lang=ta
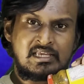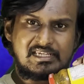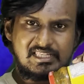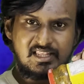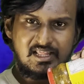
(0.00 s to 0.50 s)

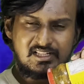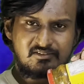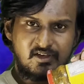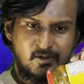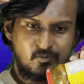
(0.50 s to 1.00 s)
இதிலிருந்து
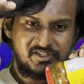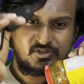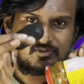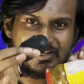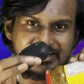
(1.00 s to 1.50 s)
வரக்கூடிய
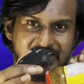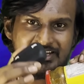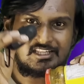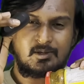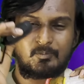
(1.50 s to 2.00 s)
துகள்கள்
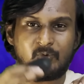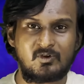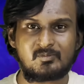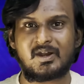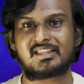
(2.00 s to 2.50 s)
இந்த போர்
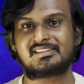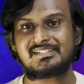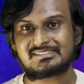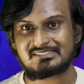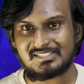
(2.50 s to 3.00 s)
விமானத்தை
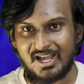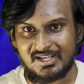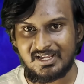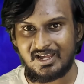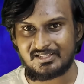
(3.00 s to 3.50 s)

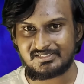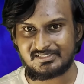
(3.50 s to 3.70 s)
தாக்காது